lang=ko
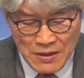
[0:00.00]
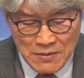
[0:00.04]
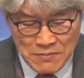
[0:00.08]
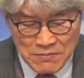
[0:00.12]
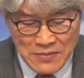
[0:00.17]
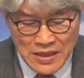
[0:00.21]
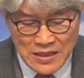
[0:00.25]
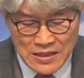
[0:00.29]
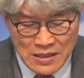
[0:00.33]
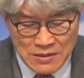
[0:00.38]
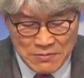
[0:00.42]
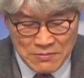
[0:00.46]

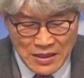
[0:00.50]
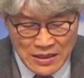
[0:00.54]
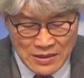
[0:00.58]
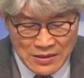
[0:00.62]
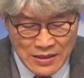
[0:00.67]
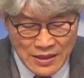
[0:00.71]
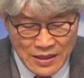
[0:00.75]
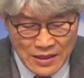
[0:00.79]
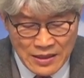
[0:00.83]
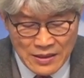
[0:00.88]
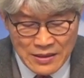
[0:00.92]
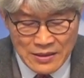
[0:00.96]
만약
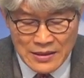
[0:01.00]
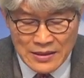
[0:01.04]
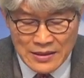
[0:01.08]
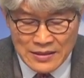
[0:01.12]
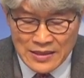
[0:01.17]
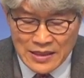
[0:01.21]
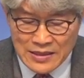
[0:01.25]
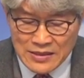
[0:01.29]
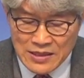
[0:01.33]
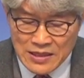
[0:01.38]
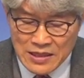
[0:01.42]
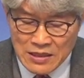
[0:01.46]
마르다가
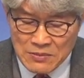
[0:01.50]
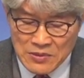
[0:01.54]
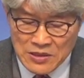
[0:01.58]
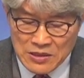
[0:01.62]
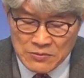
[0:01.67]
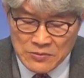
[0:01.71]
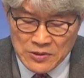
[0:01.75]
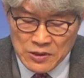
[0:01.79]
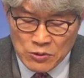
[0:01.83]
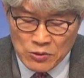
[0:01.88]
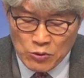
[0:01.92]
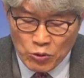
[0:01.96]
자신의
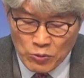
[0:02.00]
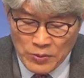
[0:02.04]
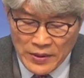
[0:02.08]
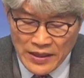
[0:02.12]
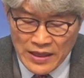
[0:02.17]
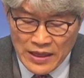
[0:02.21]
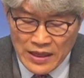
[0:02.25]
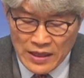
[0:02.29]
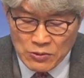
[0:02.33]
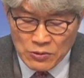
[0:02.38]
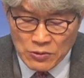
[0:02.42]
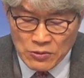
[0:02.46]
믿음을
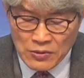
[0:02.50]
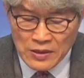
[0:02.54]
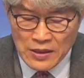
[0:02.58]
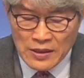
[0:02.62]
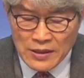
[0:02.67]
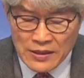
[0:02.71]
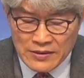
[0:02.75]
고백하고